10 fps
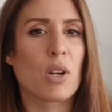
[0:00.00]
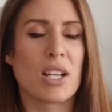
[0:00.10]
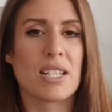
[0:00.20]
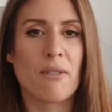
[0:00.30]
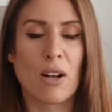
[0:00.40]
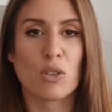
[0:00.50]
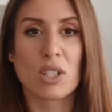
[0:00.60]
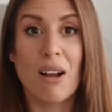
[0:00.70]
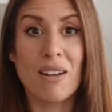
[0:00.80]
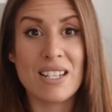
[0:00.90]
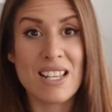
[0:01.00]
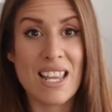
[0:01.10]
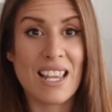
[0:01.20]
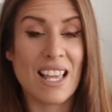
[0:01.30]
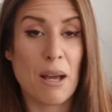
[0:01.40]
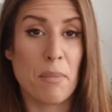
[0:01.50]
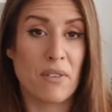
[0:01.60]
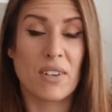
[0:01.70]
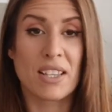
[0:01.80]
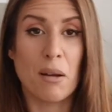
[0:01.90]
por ahí se van los cables y quedan
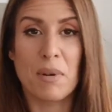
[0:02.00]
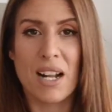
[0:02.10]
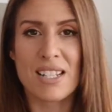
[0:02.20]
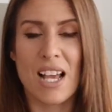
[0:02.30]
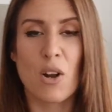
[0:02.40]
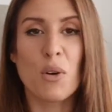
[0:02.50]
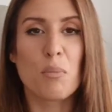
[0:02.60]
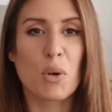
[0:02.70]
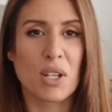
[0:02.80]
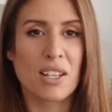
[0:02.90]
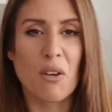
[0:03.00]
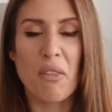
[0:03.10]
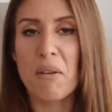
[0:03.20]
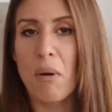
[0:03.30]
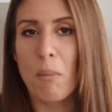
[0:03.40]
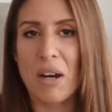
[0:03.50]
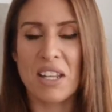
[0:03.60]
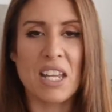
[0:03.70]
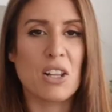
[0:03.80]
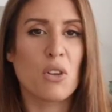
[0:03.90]
perfectas para el salón porque tengo encima un
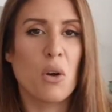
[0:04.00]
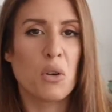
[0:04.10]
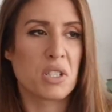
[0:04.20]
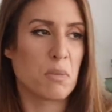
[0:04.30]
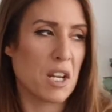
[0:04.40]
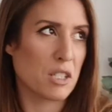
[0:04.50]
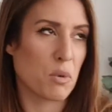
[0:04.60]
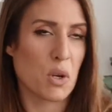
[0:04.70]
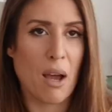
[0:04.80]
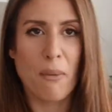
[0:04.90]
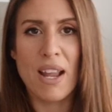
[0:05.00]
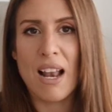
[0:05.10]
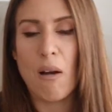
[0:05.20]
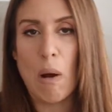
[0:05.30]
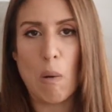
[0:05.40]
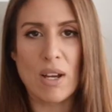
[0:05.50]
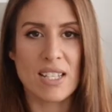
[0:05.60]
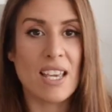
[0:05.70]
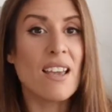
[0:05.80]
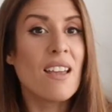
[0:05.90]
marquito, si queréis poner una vela o algo
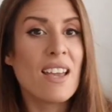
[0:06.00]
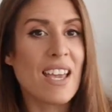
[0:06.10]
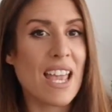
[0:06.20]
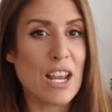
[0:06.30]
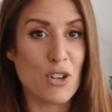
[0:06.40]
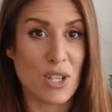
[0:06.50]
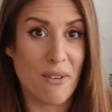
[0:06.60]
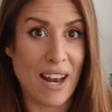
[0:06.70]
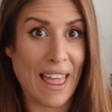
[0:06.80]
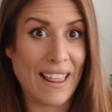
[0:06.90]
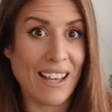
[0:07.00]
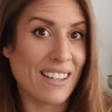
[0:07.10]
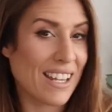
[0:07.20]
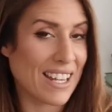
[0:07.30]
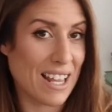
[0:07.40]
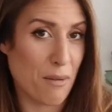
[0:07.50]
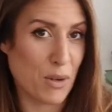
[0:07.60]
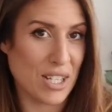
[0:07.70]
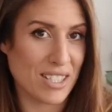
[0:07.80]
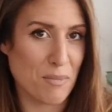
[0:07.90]
así y no se ve nada y queda
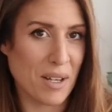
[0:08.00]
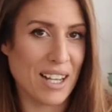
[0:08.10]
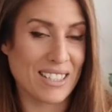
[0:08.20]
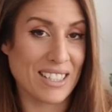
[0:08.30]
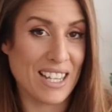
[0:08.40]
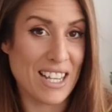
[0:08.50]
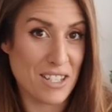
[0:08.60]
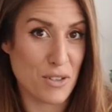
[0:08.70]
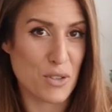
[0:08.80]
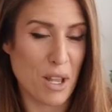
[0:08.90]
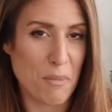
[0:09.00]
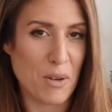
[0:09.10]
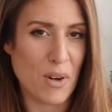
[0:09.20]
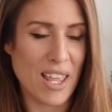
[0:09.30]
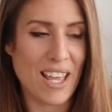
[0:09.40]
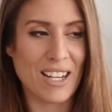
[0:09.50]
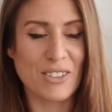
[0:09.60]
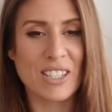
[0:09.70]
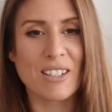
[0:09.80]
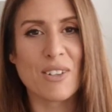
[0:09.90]
buenísimo. Así que eso es también una idea
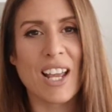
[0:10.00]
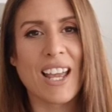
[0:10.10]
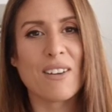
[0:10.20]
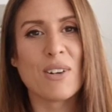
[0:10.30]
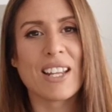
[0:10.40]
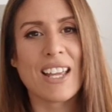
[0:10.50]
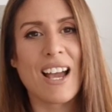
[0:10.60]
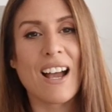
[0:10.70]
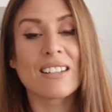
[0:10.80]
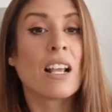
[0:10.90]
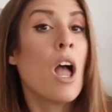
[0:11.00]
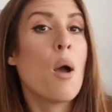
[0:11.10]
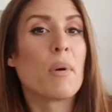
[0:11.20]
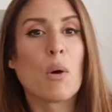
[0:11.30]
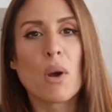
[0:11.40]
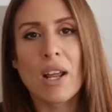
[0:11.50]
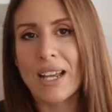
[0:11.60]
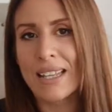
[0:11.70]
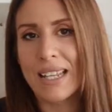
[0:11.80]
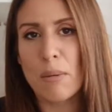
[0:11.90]
que os dije un, eje, un Ikea Pero bueno,
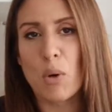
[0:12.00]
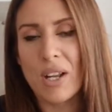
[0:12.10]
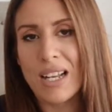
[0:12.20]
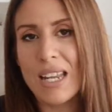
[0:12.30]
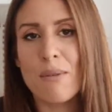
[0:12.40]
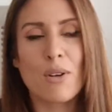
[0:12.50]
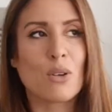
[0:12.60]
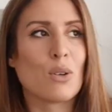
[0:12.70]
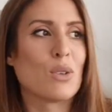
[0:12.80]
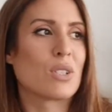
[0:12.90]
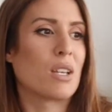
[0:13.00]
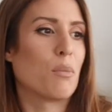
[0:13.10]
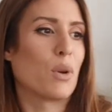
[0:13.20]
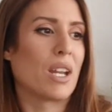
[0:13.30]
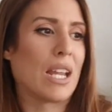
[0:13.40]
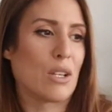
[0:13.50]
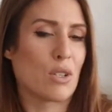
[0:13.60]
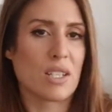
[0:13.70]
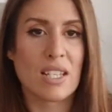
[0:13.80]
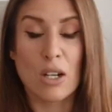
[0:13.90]
hay gente que pone libros, que pone,
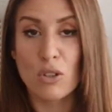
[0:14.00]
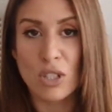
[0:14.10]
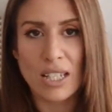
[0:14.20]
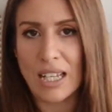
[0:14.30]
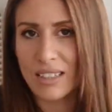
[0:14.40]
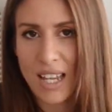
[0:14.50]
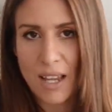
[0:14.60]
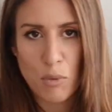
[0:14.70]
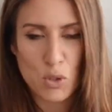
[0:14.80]
yo que sé, cositas que